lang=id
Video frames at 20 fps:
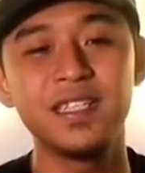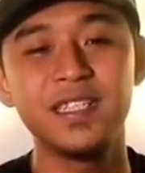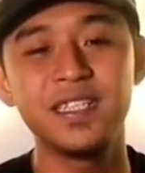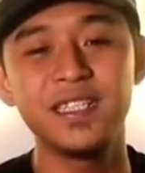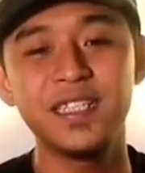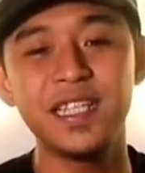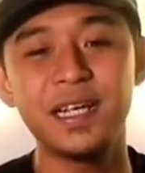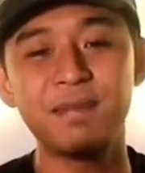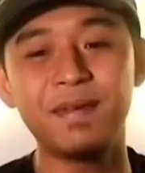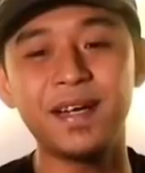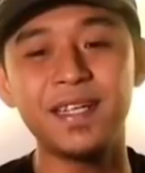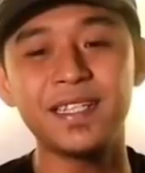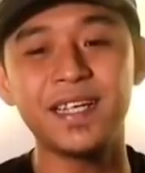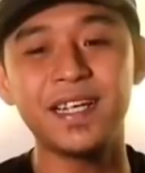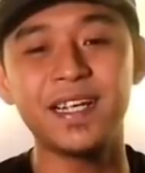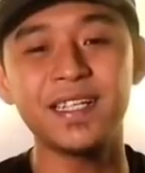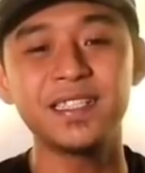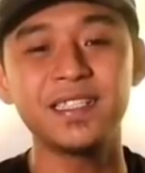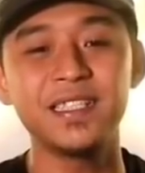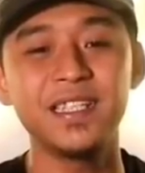dan di setiap
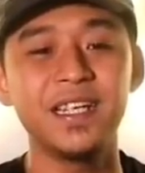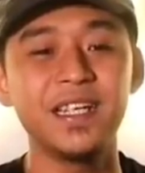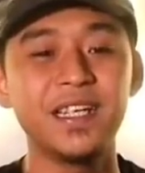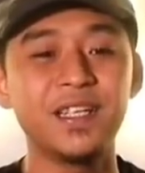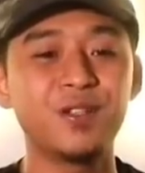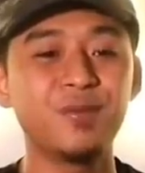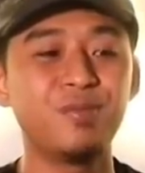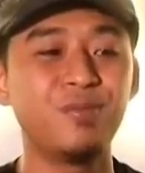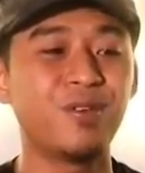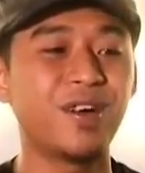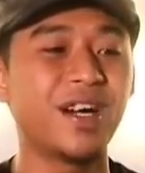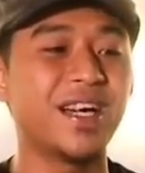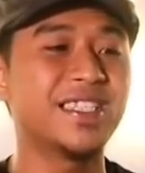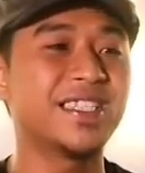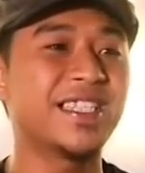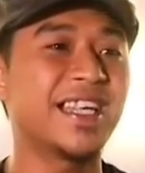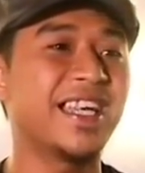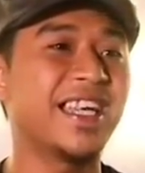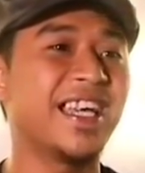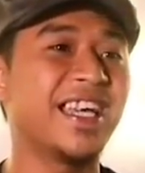acara sendiri itu
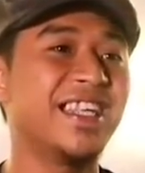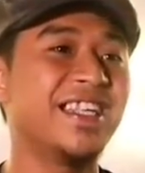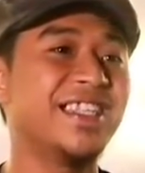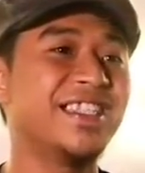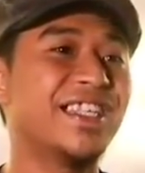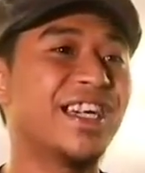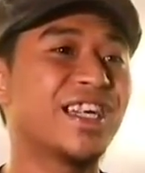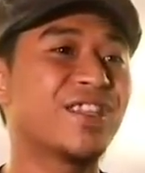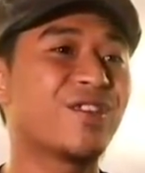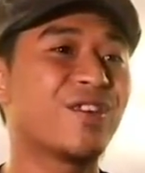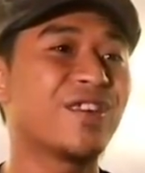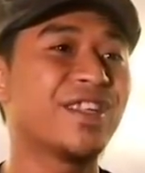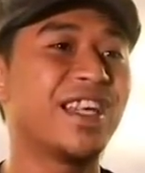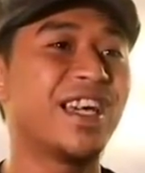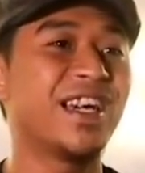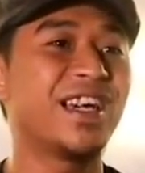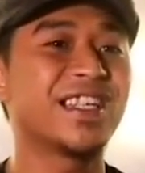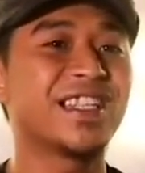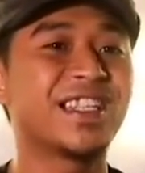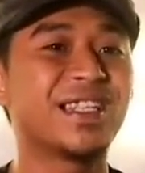bukan saya
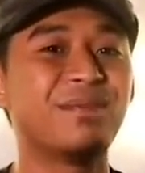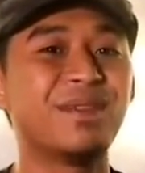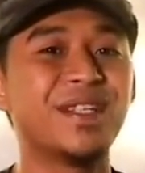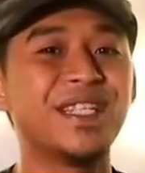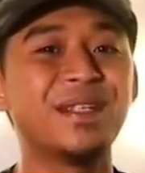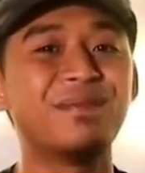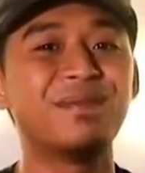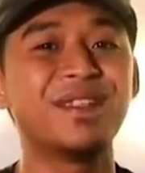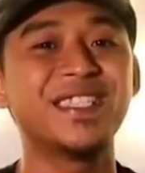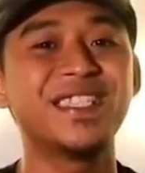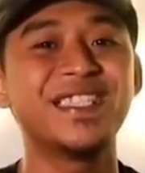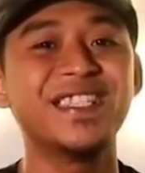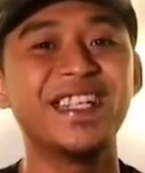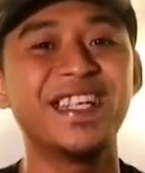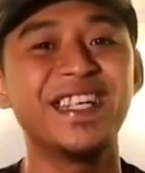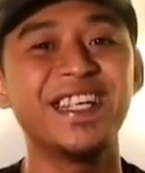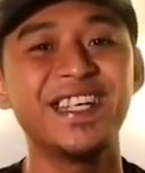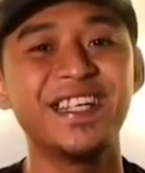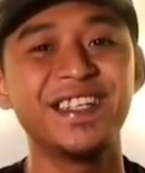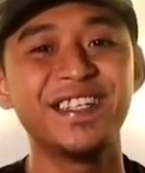inisiatornya teman-teman
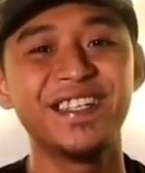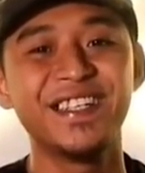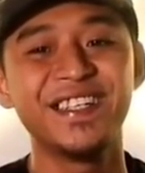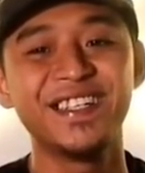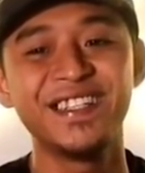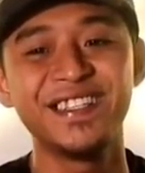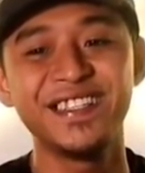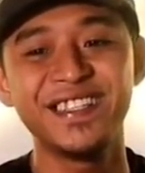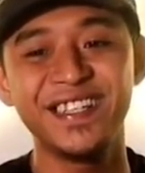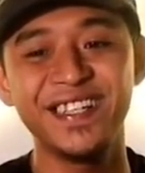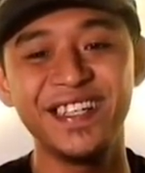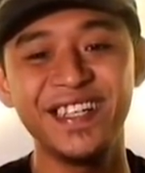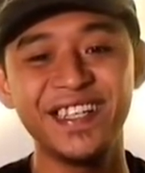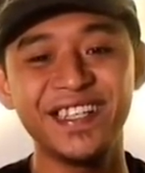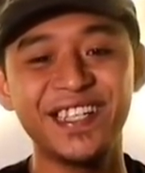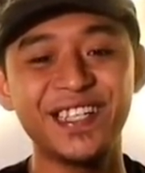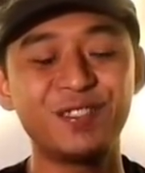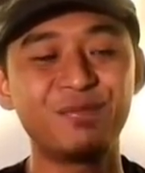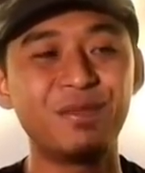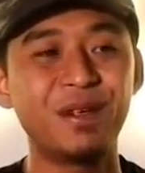sendiri uh, uh. jadi
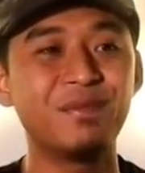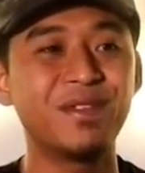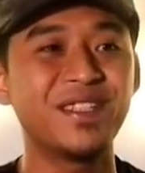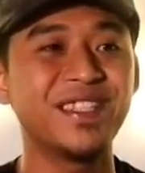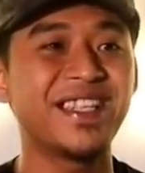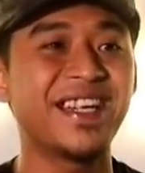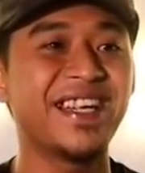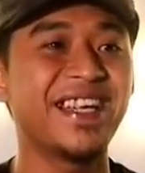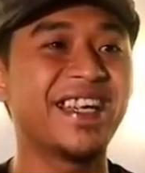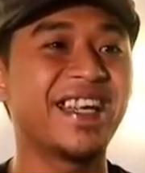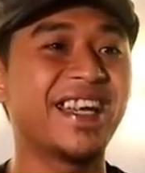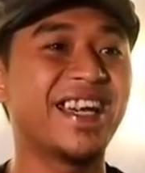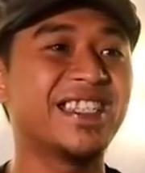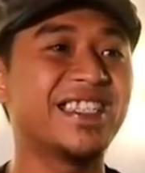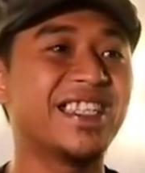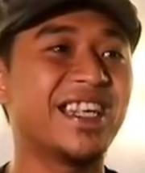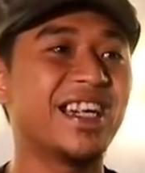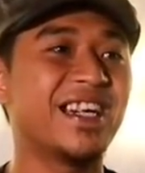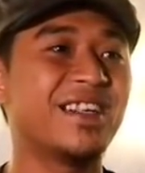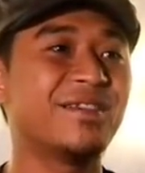kita cuma menteri
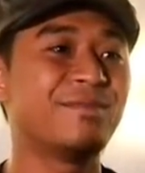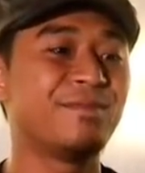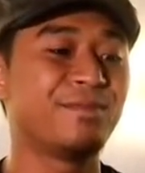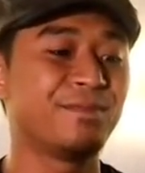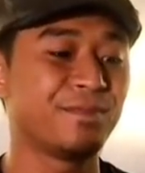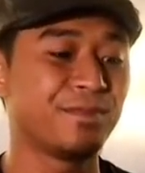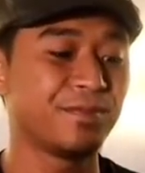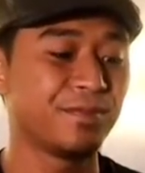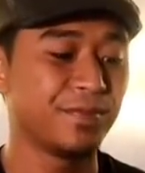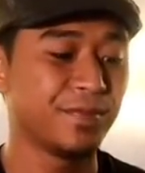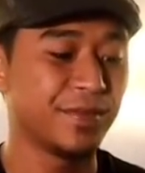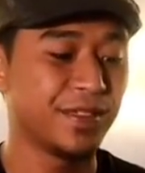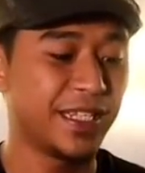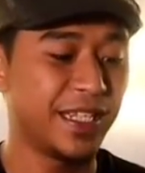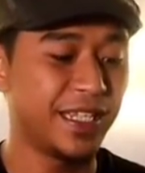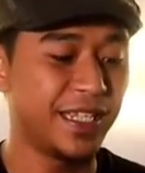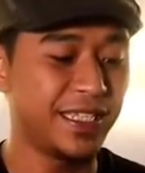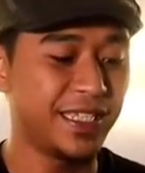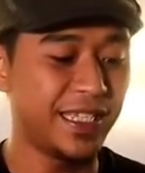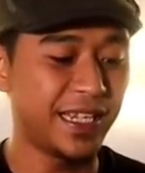trigger
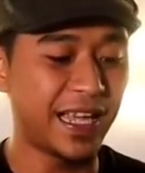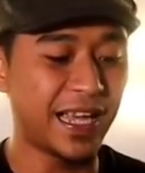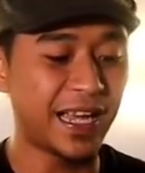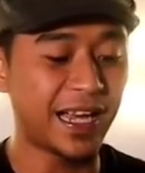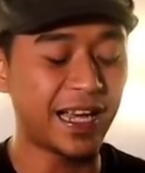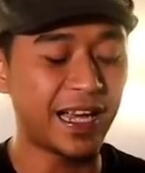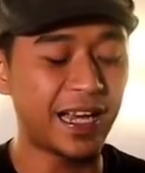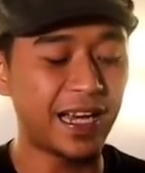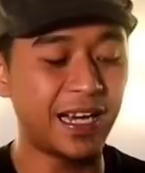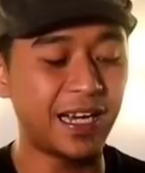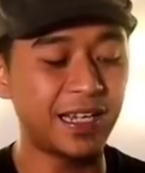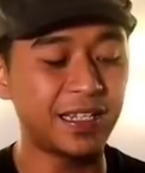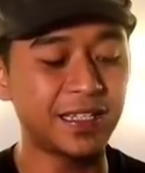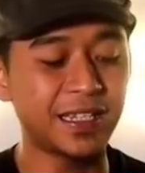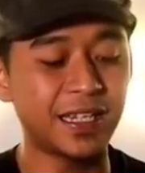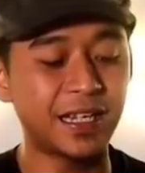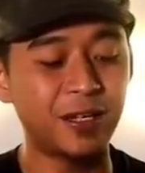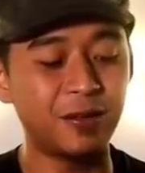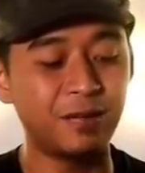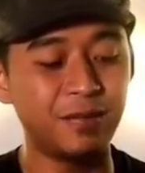jadi
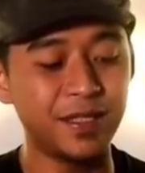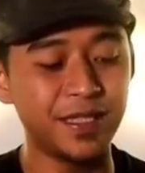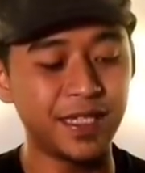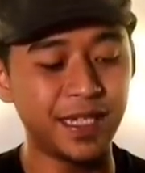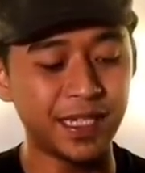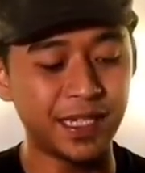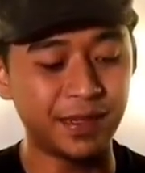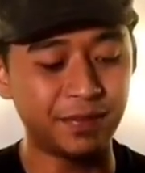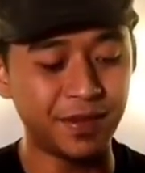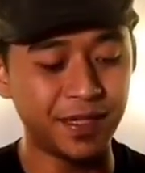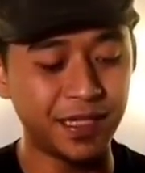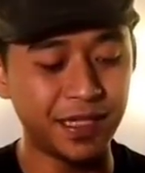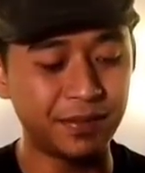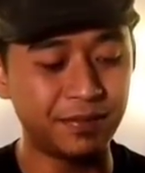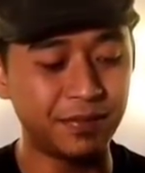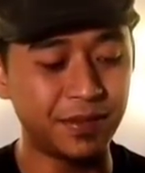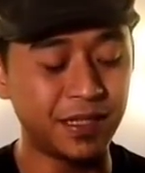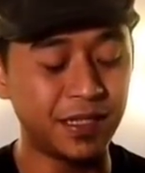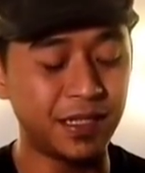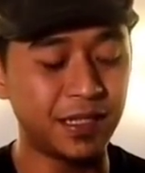silakan kalau misalnya
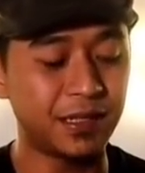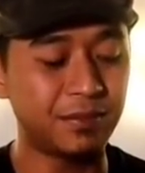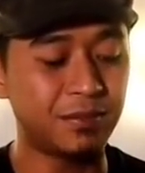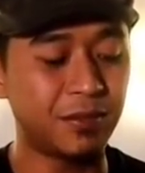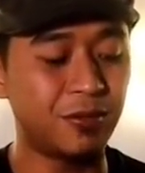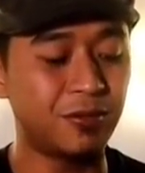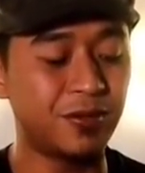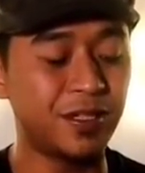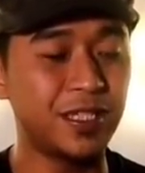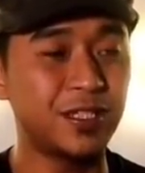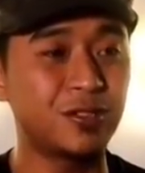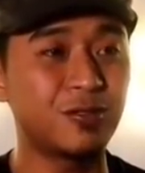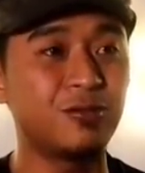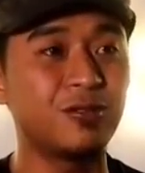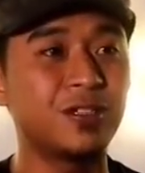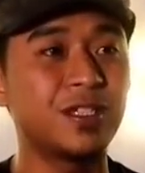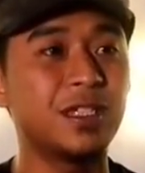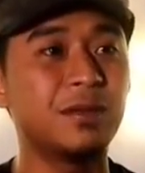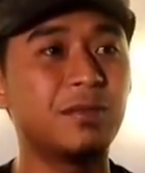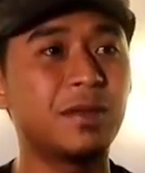teman-teman mau
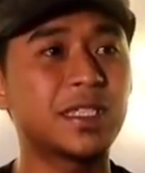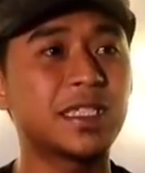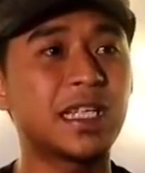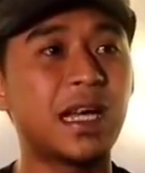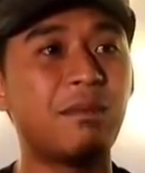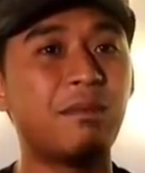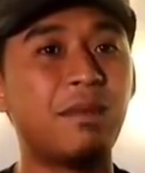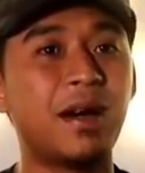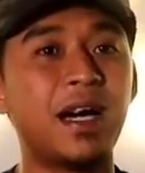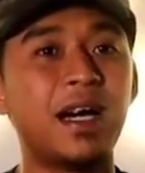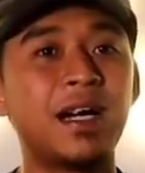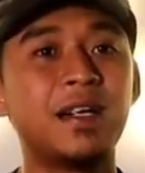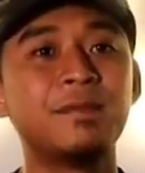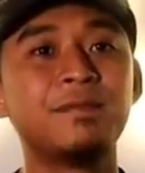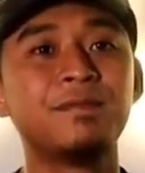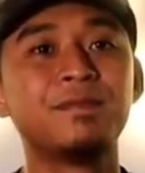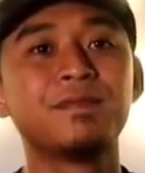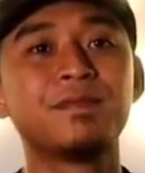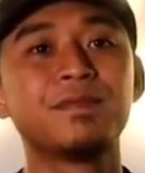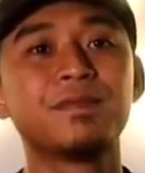diskusi bersama
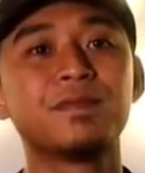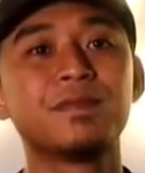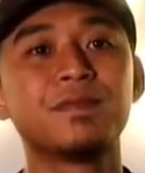